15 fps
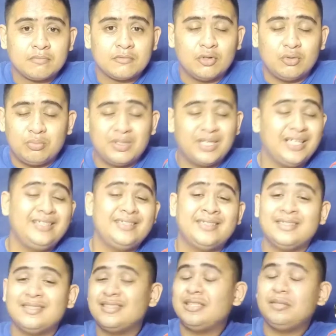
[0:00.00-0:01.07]
no? mga
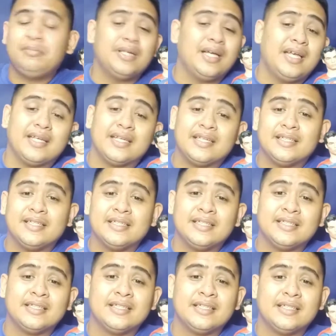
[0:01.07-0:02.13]
insensitive nga eh
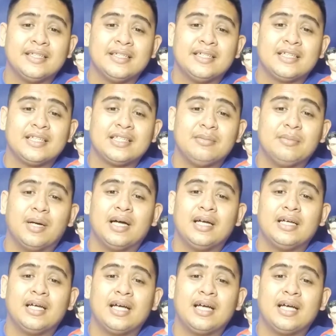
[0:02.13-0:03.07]
diba